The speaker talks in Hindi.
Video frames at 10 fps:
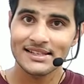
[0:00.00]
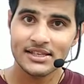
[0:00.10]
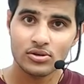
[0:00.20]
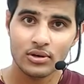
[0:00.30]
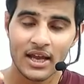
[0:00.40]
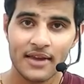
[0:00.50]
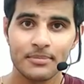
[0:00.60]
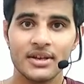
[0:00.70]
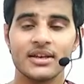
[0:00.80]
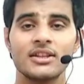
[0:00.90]
इसकी जो
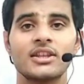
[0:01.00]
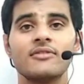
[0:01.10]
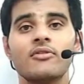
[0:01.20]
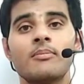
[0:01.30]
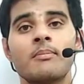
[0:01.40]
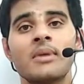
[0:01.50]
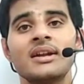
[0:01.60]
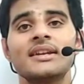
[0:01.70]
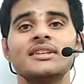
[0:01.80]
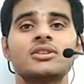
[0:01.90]
लाइब्रेरी थी वो
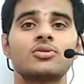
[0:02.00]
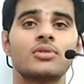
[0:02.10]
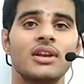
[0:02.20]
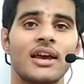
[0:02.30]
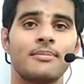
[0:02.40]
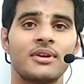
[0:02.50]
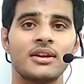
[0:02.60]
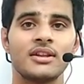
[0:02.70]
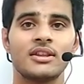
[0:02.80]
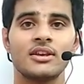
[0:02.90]
मल्टी स्टोरी
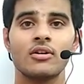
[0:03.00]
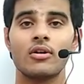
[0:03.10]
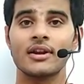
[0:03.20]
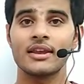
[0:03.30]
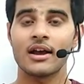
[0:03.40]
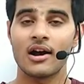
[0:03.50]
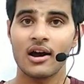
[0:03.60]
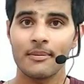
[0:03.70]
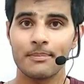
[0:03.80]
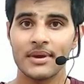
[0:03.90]
लाइब्रेरी थी और
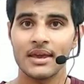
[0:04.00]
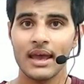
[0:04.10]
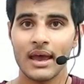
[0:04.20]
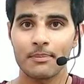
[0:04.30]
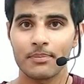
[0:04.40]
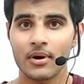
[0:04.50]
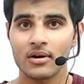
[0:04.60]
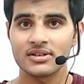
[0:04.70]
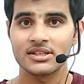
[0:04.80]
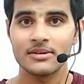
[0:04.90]
यहाँ पे
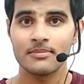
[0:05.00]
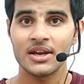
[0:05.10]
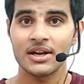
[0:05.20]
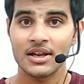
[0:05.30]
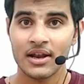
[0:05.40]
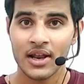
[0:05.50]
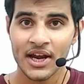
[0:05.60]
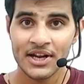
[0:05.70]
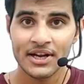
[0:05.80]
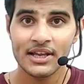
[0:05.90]
अप्रॉक्सीमेट
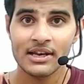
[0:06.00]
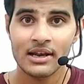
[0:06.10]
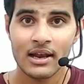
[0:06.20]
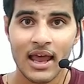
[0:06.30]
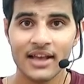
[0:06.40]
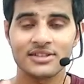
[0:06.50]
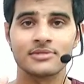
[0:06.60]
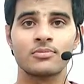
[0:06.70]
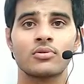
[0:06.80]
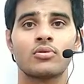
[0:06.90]
90
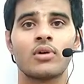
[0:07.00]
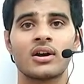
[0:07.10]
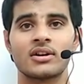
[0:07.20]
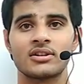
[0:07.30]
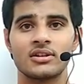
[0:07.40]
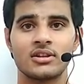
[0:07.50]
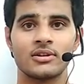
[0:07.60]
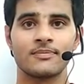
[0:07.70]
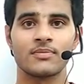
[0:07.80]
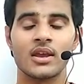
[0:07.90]
लैक्स बुक हुआ करती
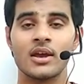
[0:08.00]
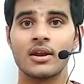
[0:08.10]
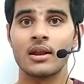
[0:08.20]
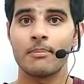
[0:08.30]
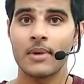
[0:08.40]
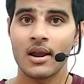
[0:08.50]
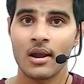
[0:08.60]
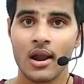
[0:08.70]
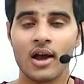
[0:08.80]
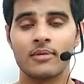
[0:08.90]
थी नब्बे
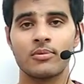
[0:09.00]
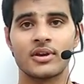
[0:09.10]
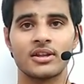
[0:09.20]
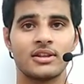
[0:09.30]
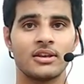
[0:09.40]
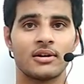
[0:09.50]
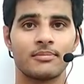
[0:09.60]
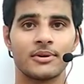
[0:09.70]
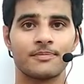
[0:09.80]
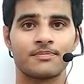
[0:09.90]
लाख बुकें थी यहाँ
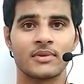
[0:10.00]
पे